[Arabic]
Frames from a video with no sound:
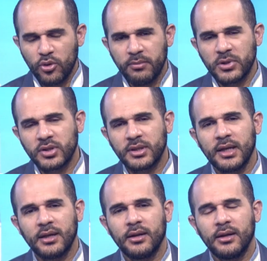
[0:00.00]
مهمة
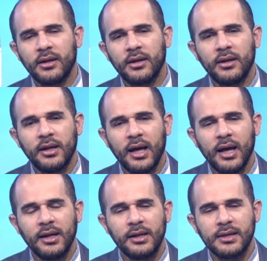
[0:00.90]
جدا
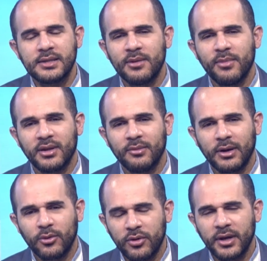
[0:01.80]
للأهالي لا سيما
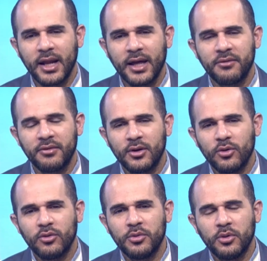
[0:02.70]
طبعا كلنا نعرف
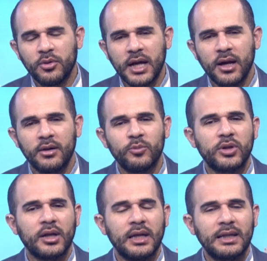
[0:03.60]
أنه هنا
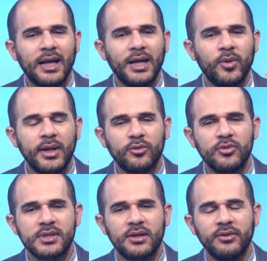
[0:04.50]
المضادات الحيوية لا
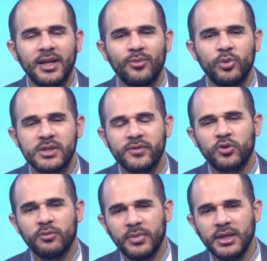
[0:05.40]
تصرف إلا
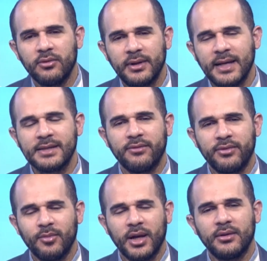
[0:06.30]
بوصفة طبية
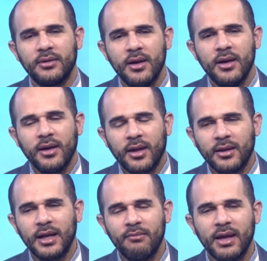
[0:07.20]
وللأسف البعض
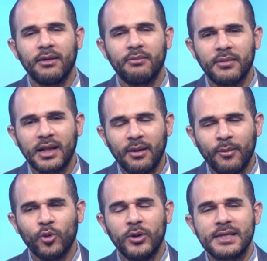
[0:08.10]
يعني لما مثل
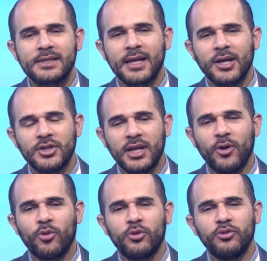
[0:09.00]
عم نقول يستعجل
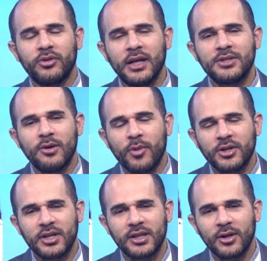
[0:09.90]
أو يكون يلجأ
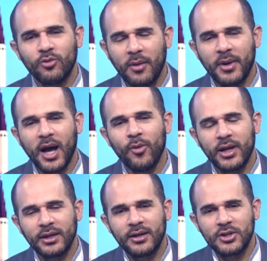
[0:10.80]
مباشرة هو عم
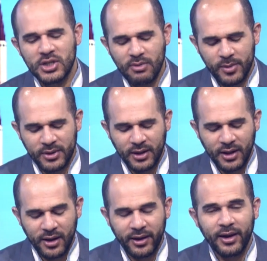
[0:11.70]
يحاول أيضا يجيبها
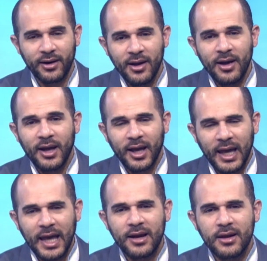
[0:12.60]
بطريقة غير
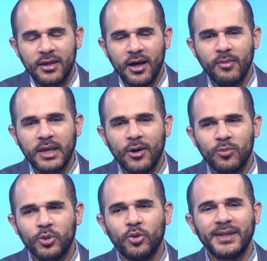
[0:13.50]
غير نظامية
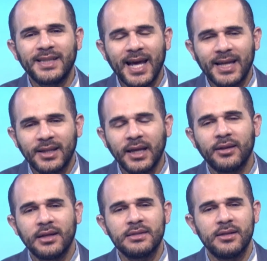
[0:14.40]
وموضوع
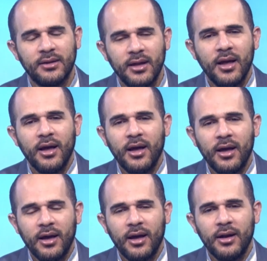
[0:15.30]
تحديد أصلا
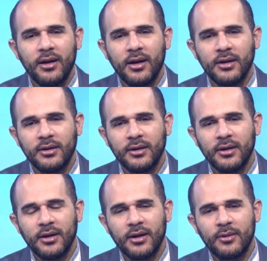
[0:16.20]
آه،
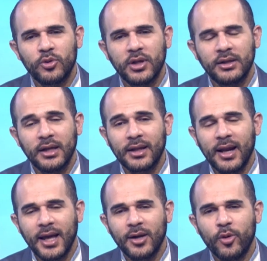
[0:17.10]
المضادات
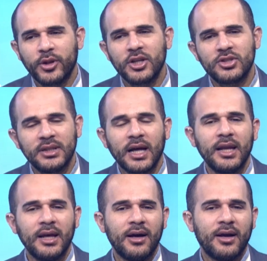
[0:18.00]
الحيوية والتشديد
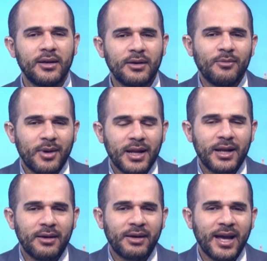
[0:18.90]
عليها يعني
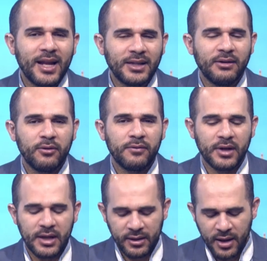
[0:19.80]
كان هدفه
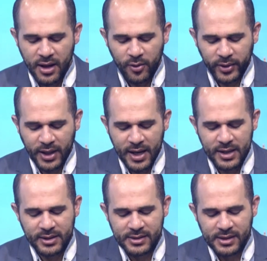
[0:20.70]
فعلا
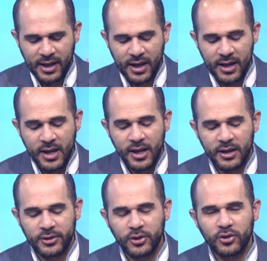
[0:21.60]
وقاية الصحة
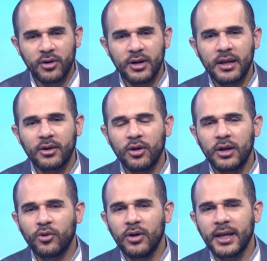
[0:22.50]
دكتور
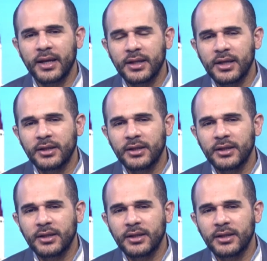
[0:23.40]
الكل يعني